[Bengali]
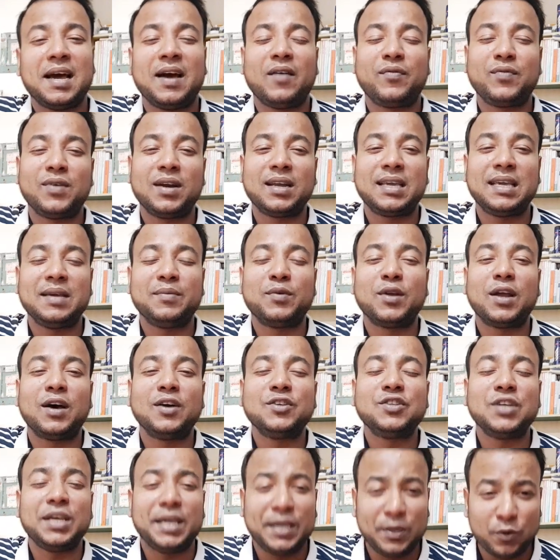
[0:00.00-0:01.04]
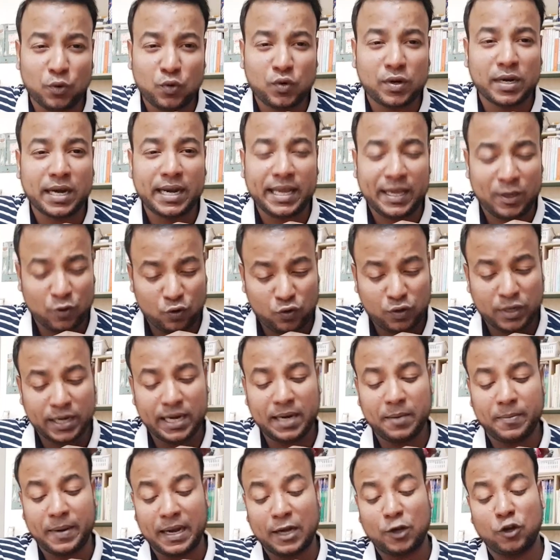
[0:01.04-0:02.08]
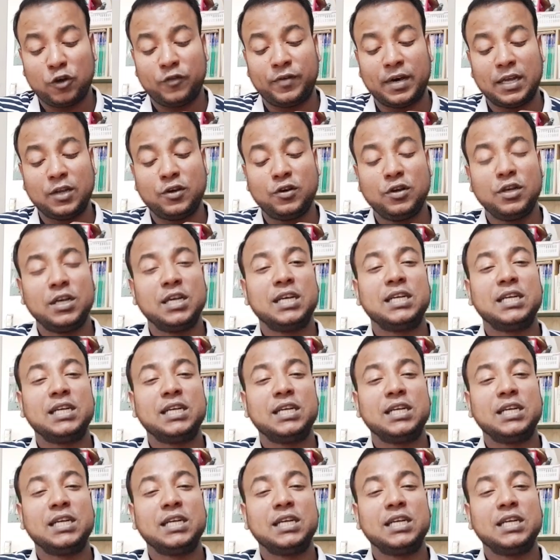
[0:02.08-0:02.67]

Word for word: আপনার কি বলা হয় যে ইউক্রেন ইউক্রেনের ভাগ্য ভালো